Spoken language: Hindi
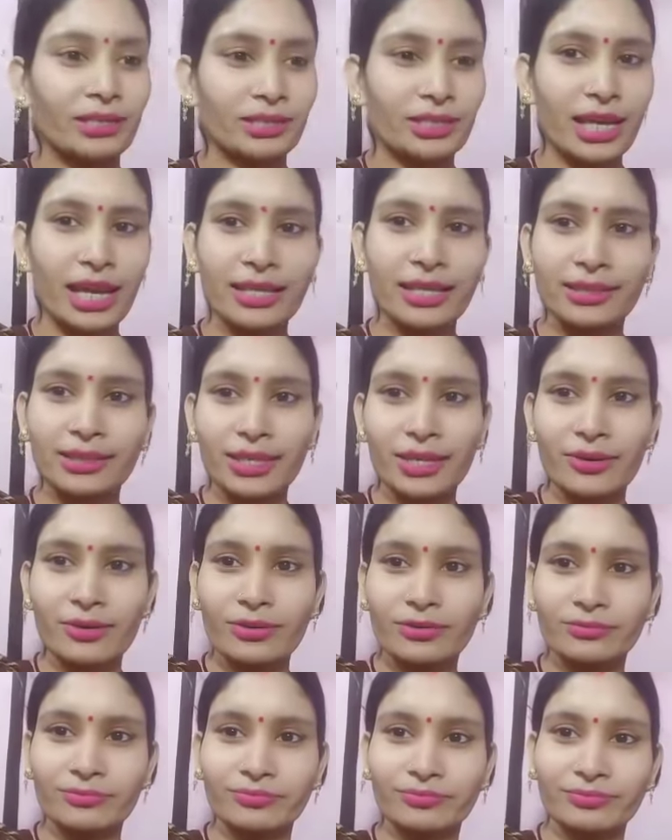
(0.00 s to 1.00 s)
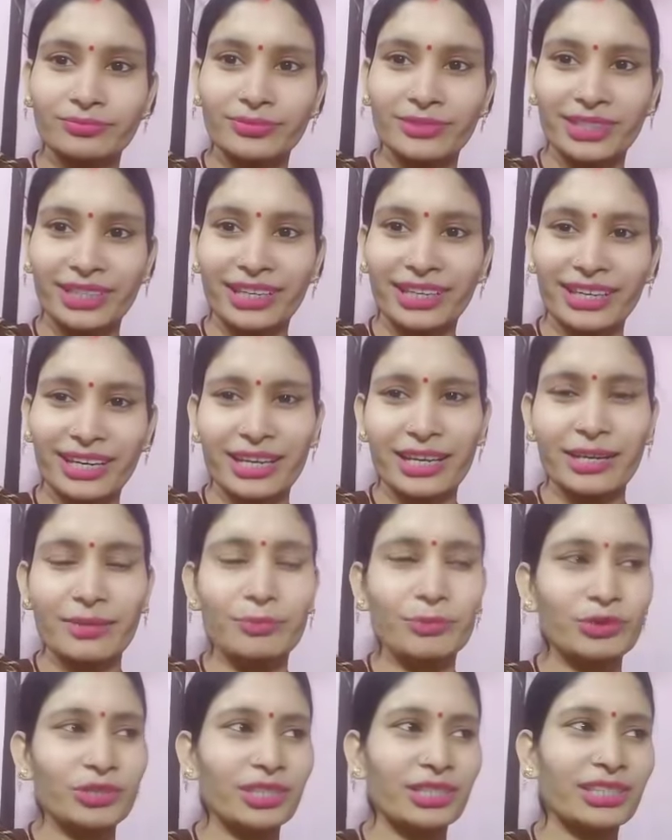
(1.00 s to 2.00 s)
जानते हो करेले
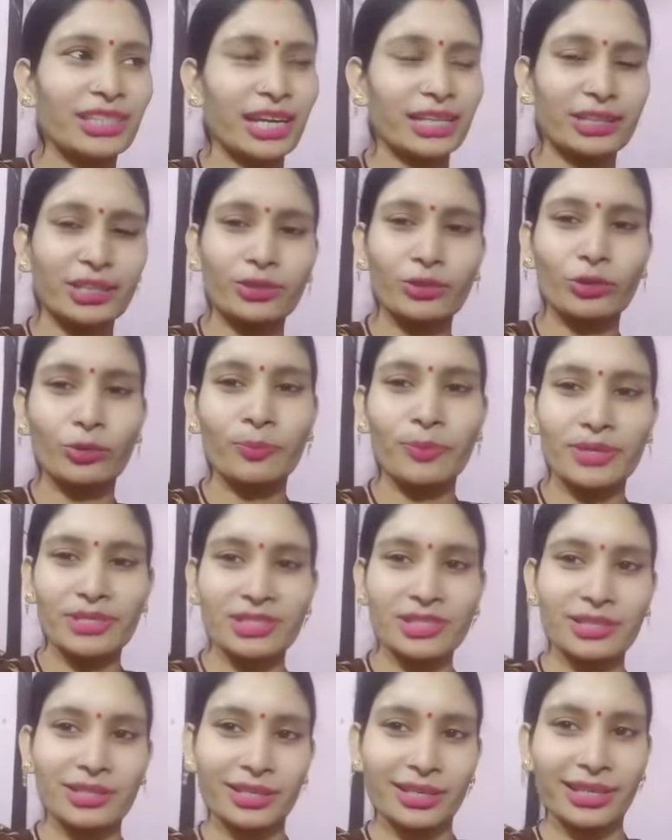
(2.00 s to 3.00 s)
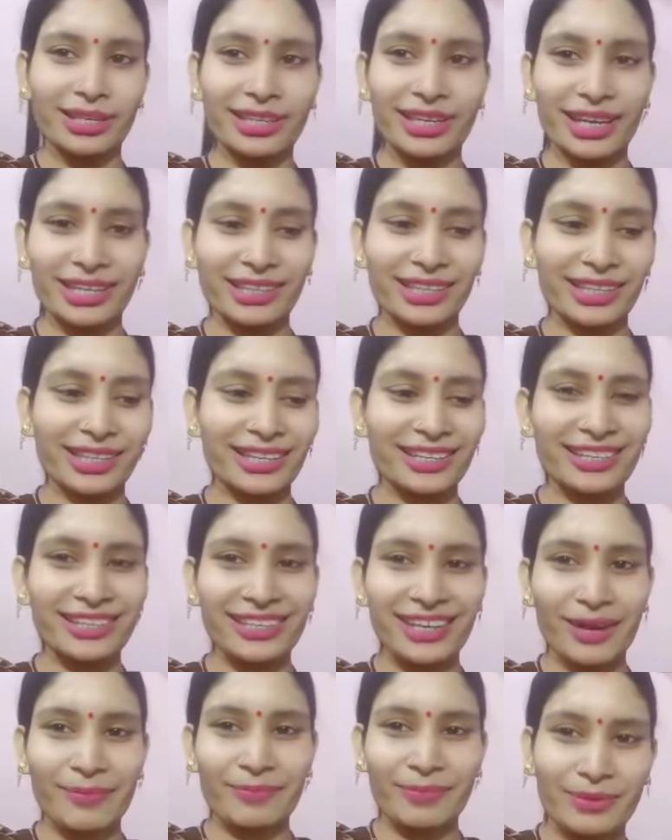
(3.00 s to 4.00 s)
मुझे ज़्यादा तो पसंद नहीं आते
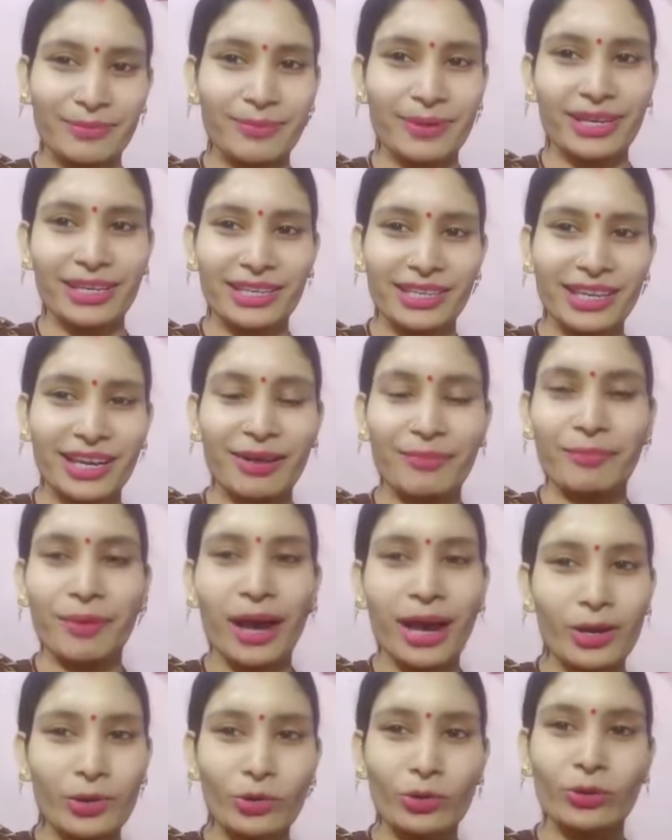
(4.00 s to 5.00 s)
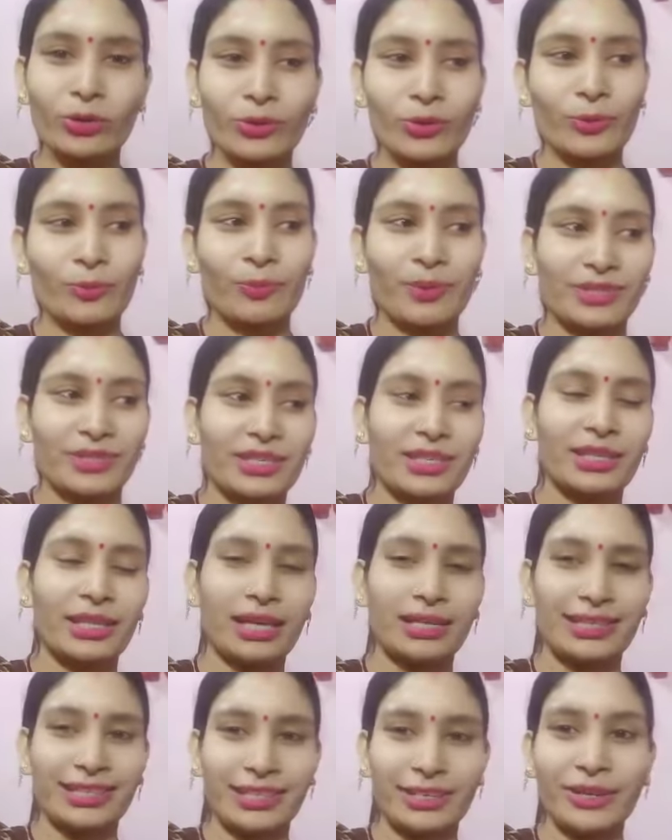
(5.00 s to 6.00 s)
लेकिन आपके भैया भाई लोगों को पसंद
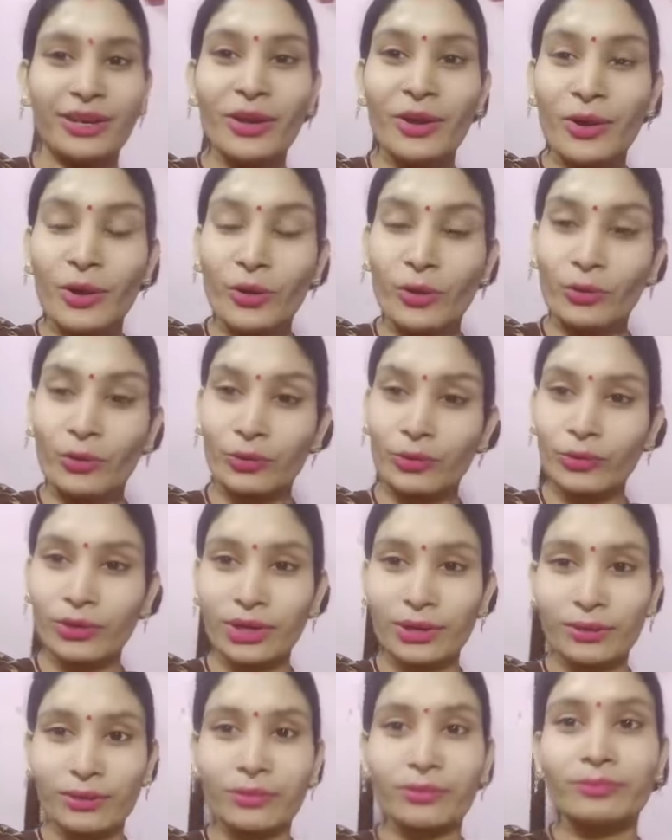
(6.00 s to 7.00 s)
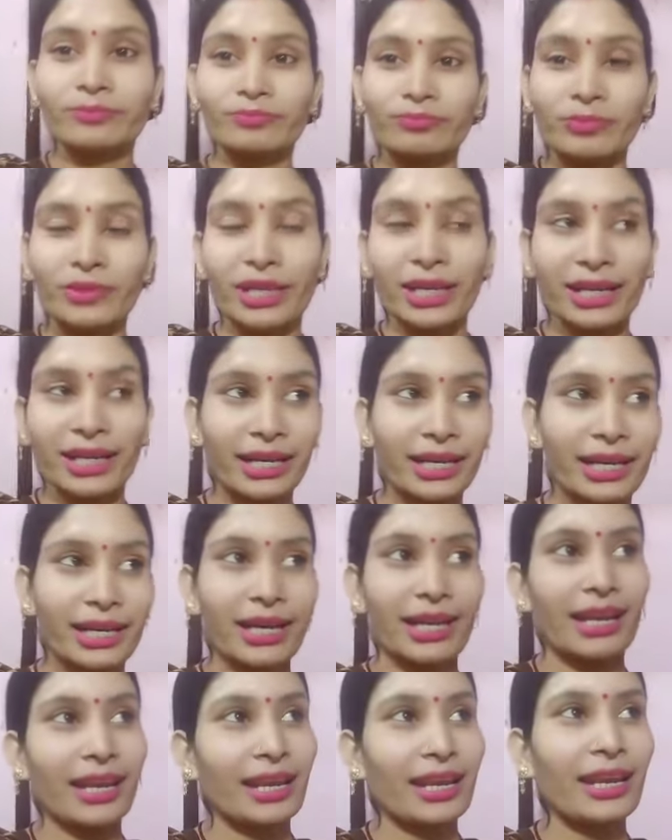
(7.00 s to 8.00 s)
आते हैं उन्होंने
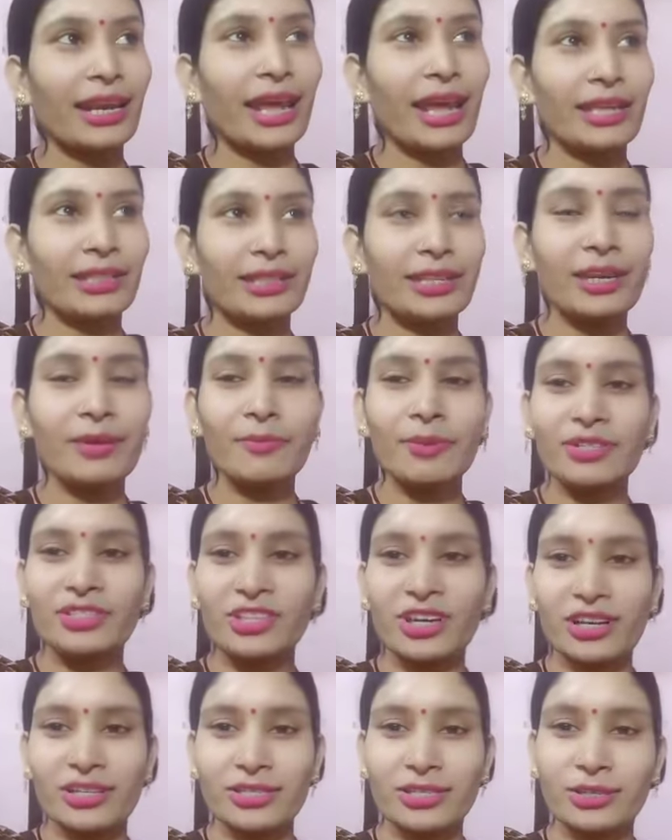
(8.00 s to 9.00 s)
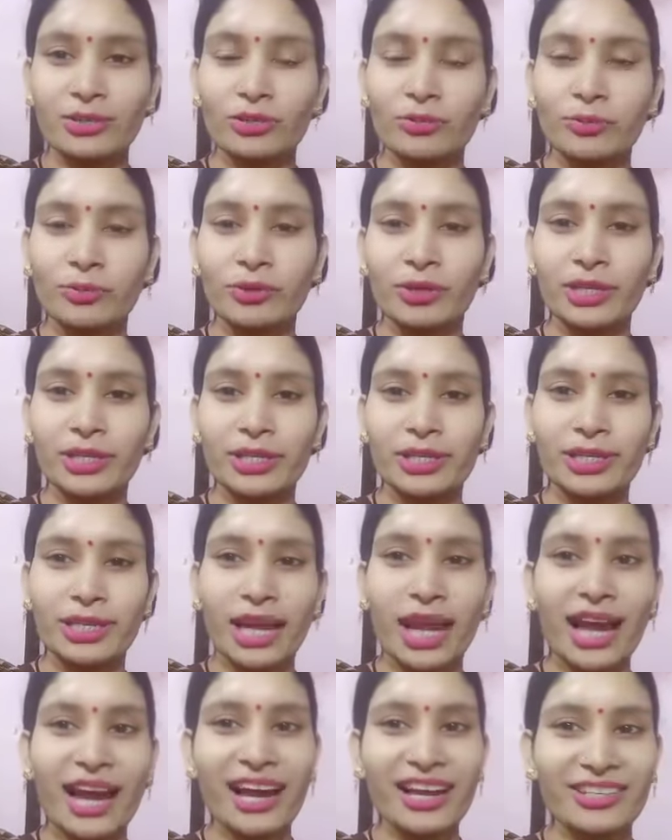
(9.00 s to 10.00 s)
करेले लाए थे ना बाज़ार से तो बोले कि
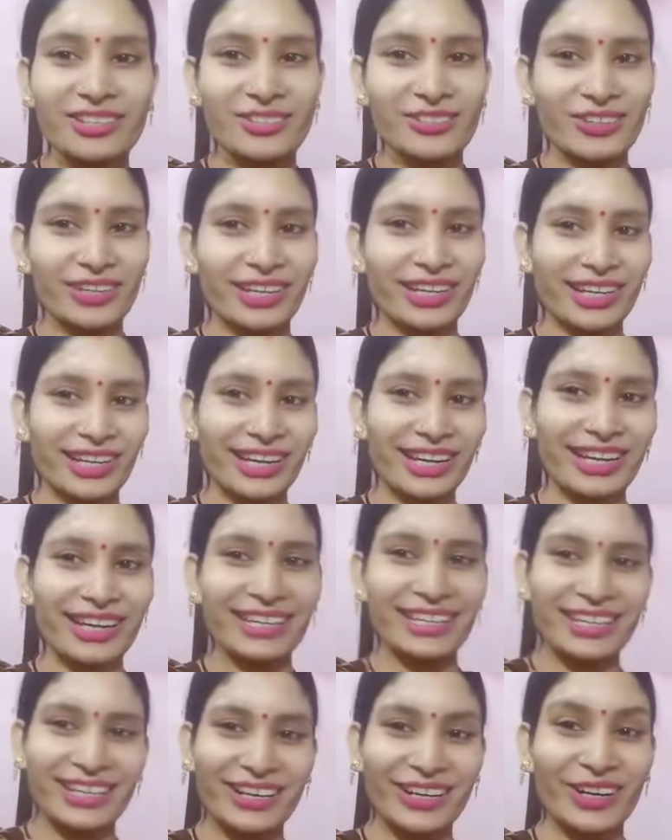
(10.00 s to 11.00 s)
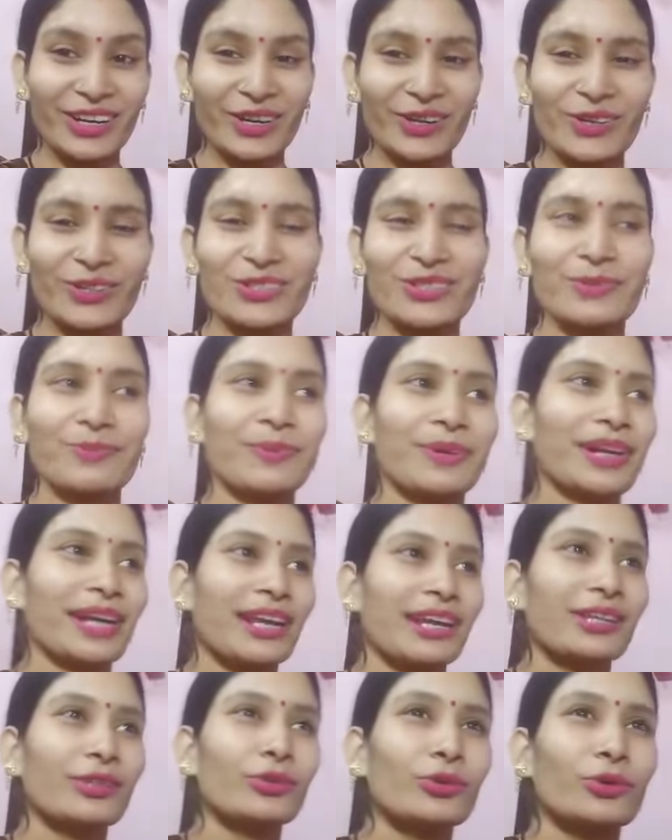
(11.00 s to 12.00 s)
आज जो है करेले की कलौजी
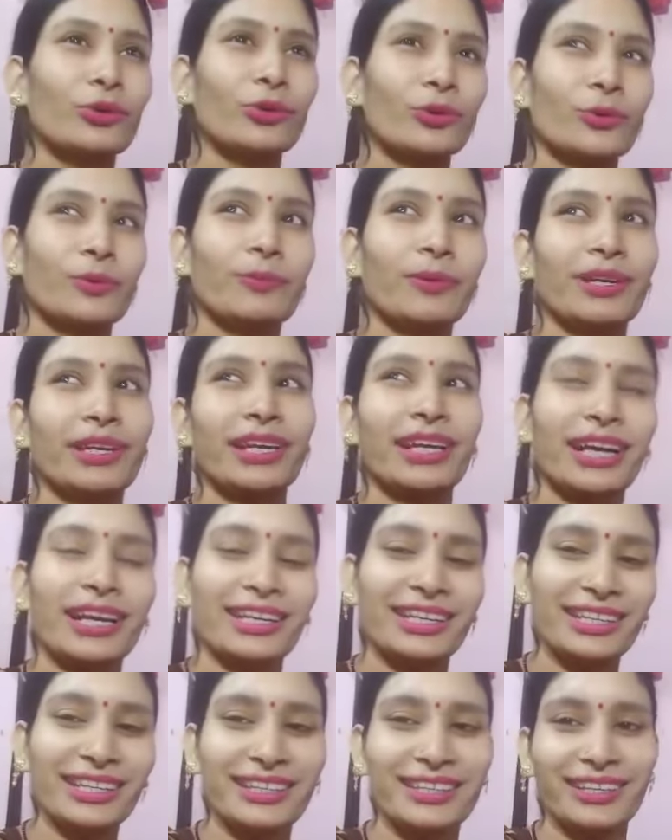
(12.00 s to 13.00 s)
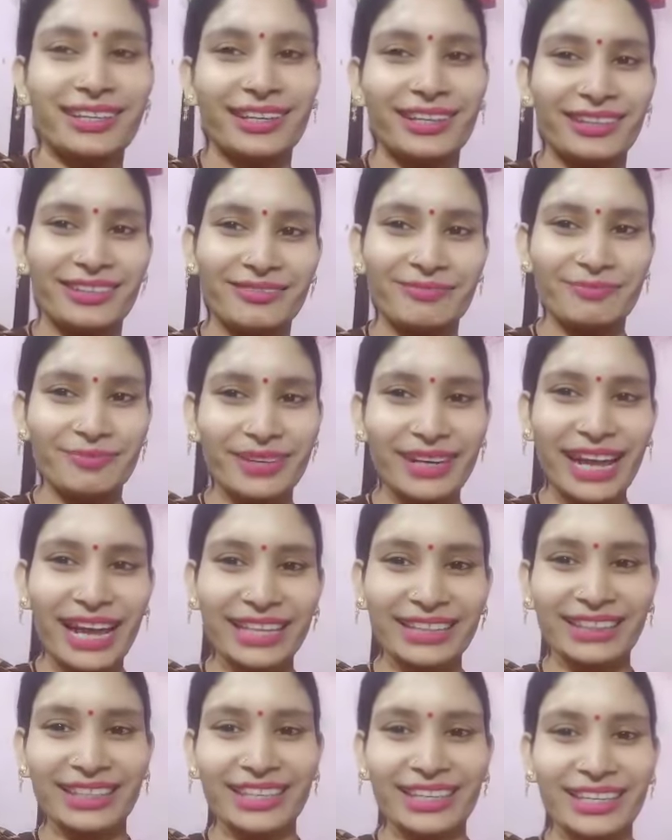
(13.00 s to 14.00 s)
बनाना तो मैंने कहा ठीक है
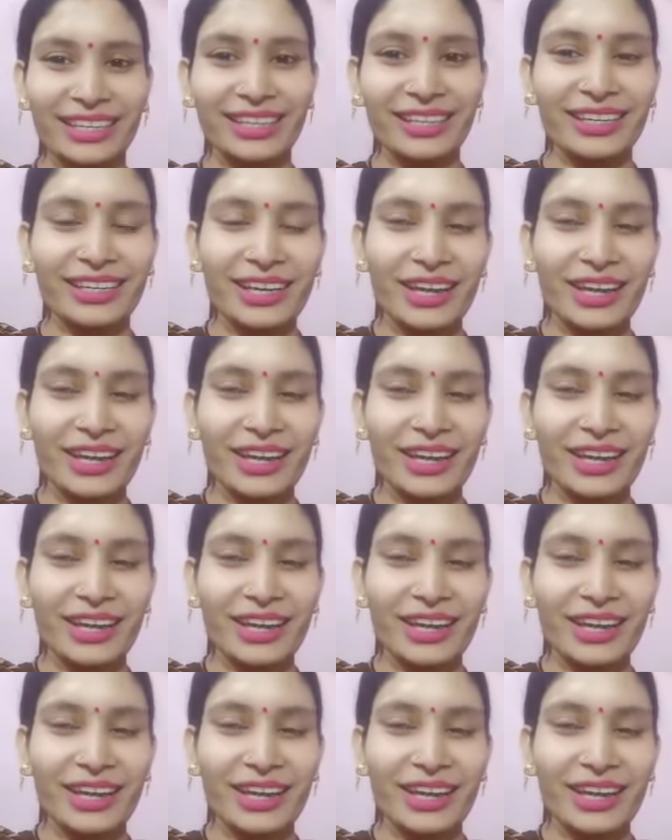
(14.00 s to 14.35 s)
बनाते हैं